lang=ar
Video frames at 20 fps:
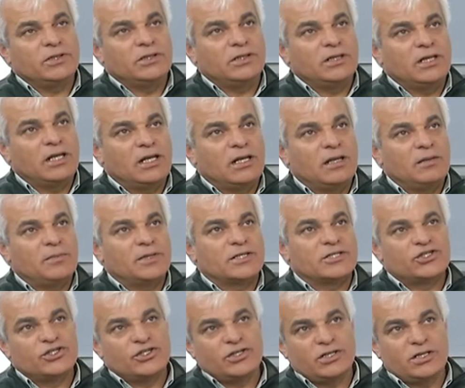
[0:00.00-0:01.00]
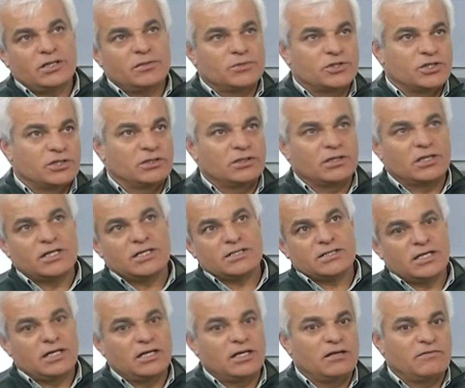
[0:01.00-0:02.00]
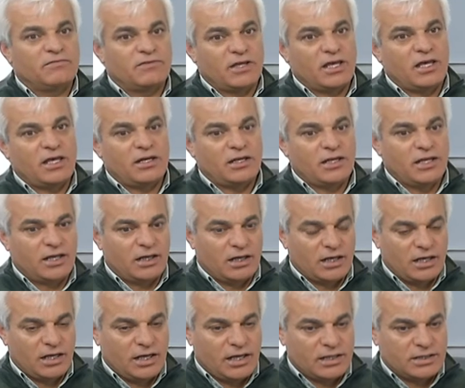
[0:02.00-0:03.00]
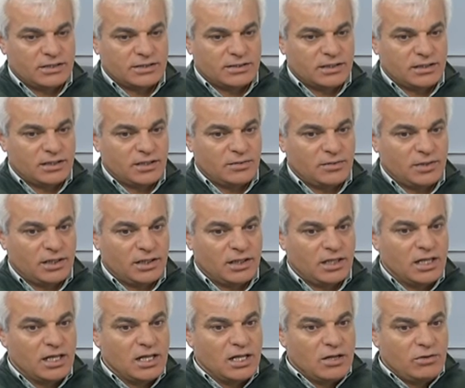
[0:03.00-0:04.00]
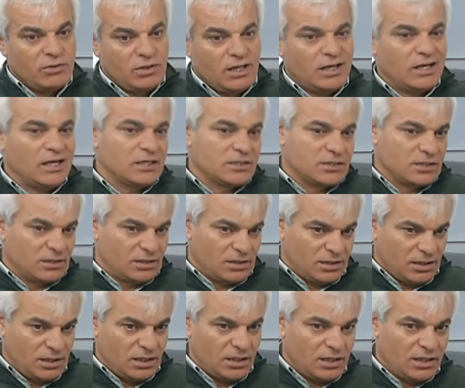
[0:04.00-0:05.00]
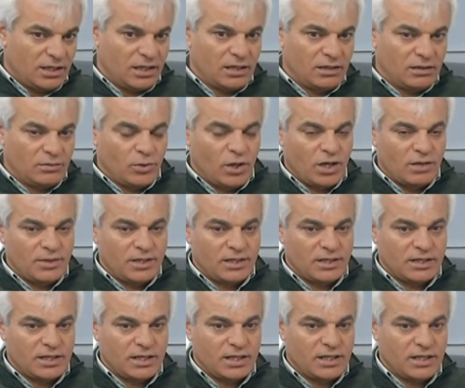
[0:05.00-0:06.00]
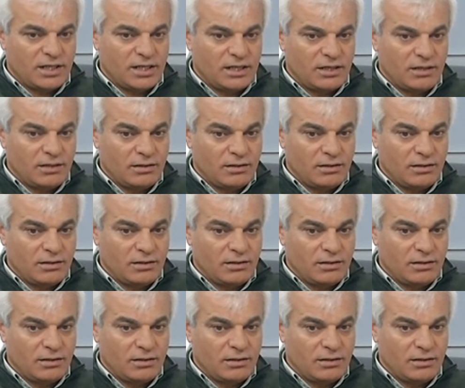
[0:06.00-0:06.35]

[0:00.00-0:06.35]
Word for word: عندنا مرجعية مشان نقيس عليها فكان هي الخلايا السليمة الخلايا السرطانية اللي هي المعاملة الثانية